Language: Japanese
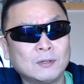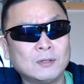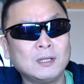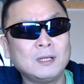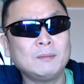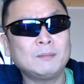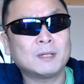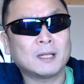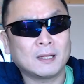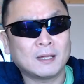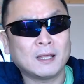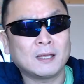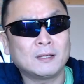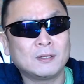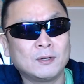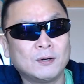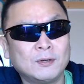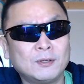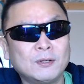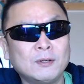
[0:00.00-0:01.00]
当の意味で
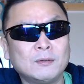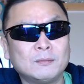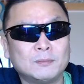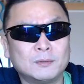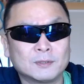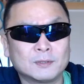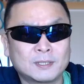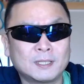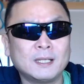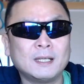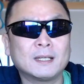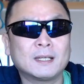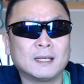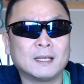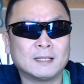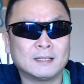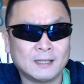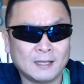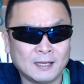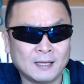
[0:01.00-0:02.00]
ね容量無制
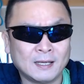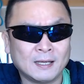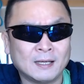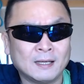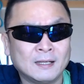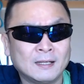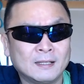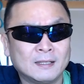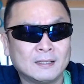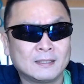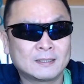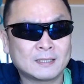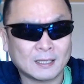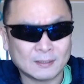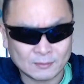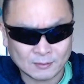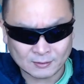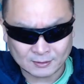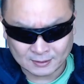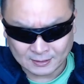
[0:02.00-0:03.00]
限で
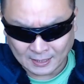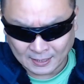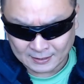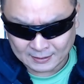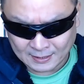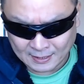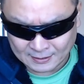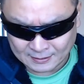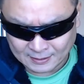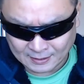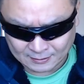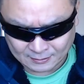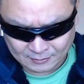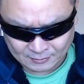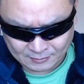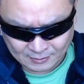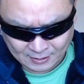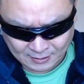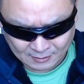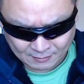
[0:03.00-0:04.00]
ちゃんと使いたいんだっ
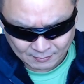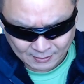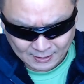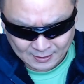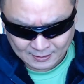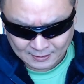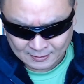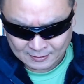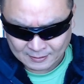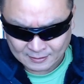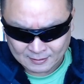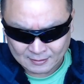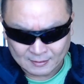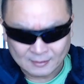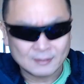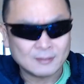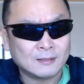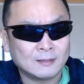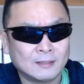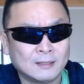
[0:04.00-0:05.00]
ていう方は
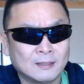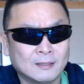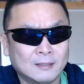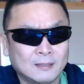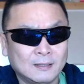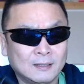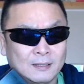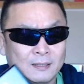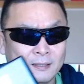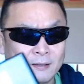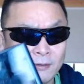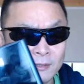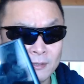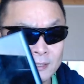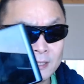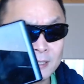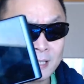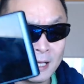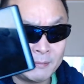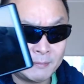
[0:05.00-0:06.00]
お
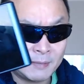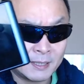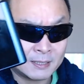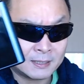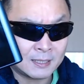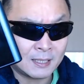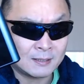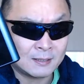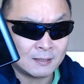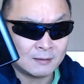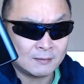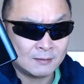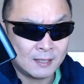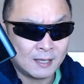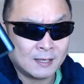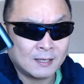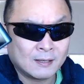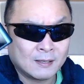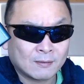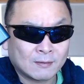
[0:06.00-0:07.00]
じいが今使ってる
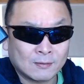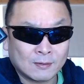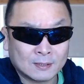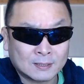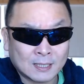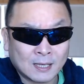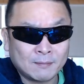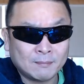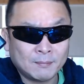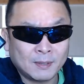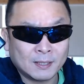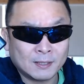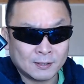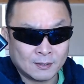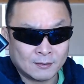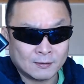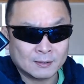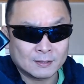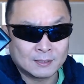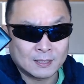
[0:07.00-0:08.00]
ねこの
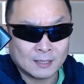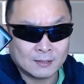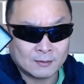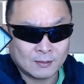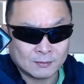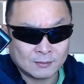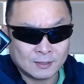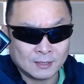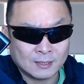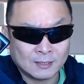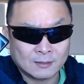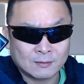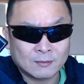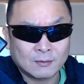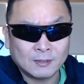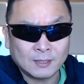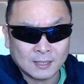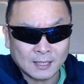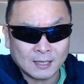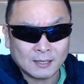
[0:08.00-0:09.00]
304ZT
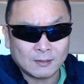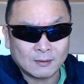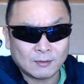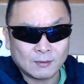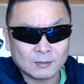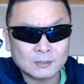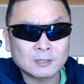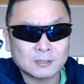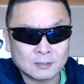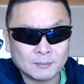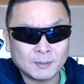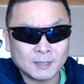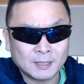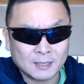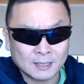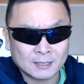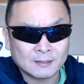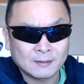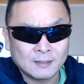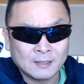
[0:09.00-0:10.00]
これがおすすめ
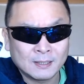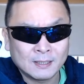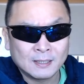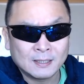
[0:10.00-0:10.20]
です。